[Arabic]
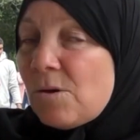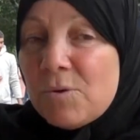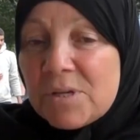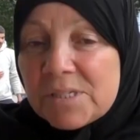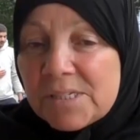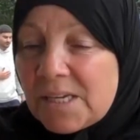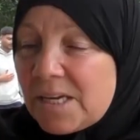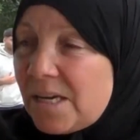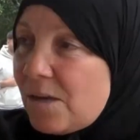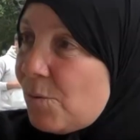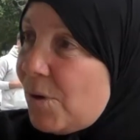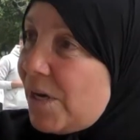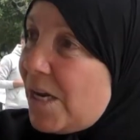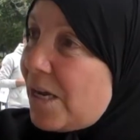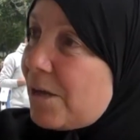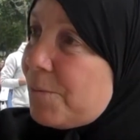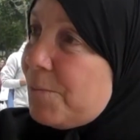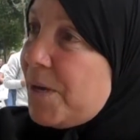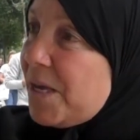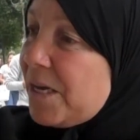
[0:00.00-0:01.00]
سواء صغير
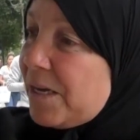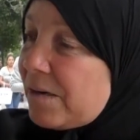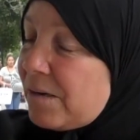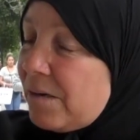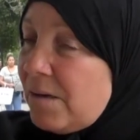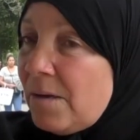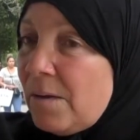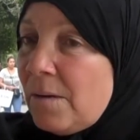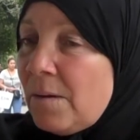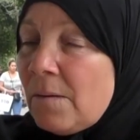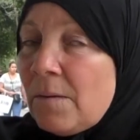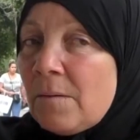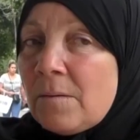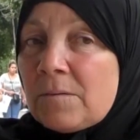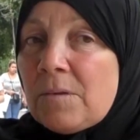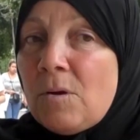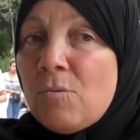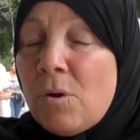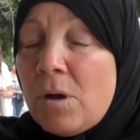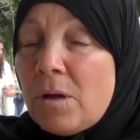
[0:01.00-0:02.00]
ولا كبير
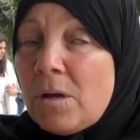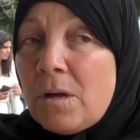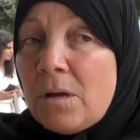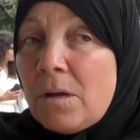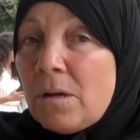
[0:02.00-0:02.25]
توا